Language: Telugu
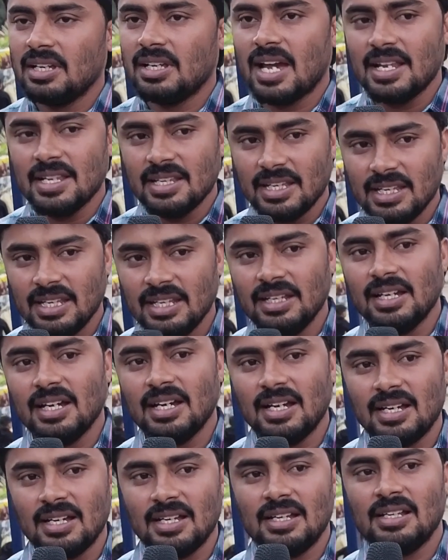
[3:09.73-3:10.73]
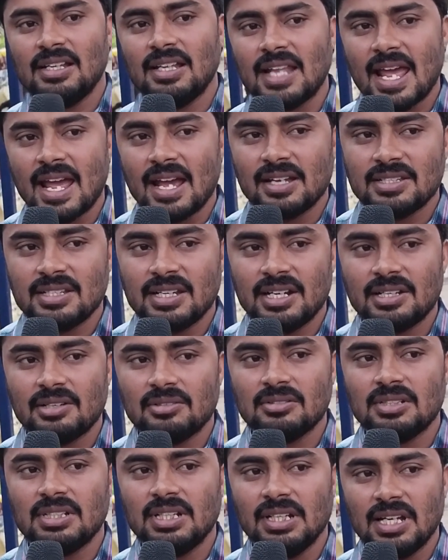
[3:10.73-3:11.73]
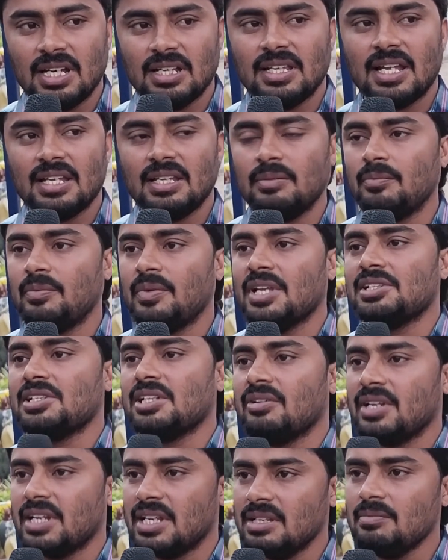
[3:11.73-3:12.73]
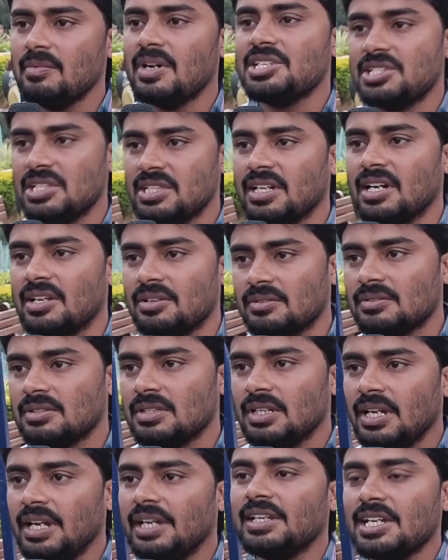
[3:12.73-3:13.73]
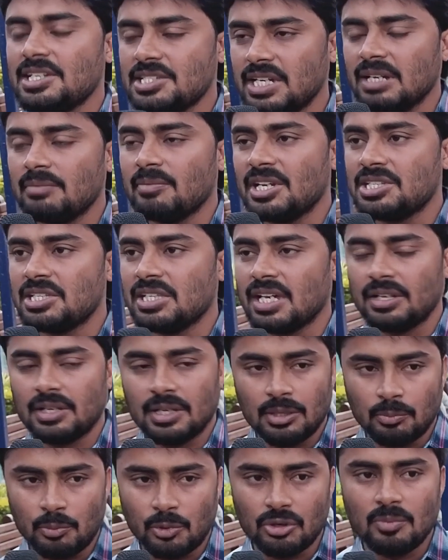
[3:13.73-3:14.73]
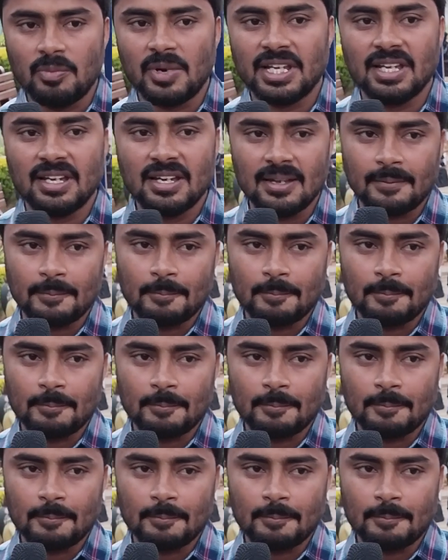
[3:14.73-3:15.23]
కానీ దీన్ని ఇంకా ల్యాగ్ చేయటం ఇంకా దాన్ని పెంచడం అనేది మంచిది కాదు ఇండస్ట్రీకి మంచిది కాదు ఇప్పుడు భయ